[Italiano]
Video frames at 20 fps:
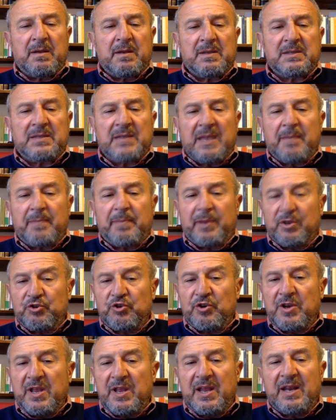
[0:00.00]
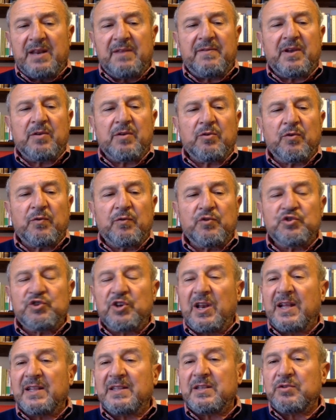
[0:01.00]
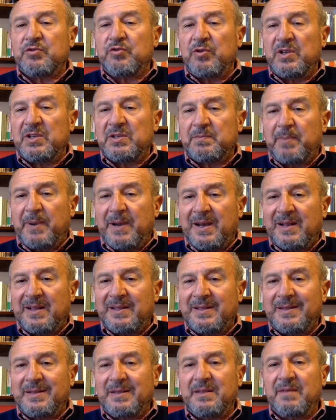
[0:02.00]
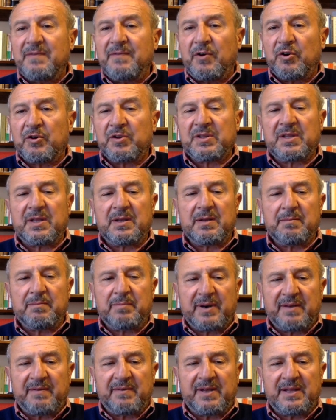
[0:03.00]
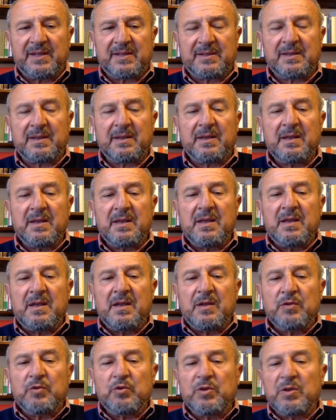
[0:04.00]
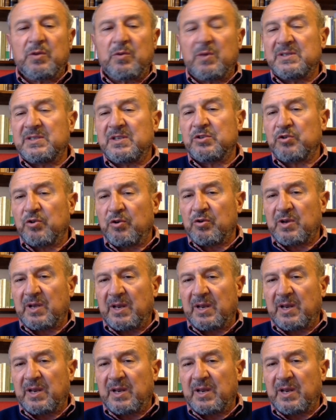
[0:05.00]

Sei prigionieri vengono fucilati sugli spalti di Forte Bravetta. Due di questi sono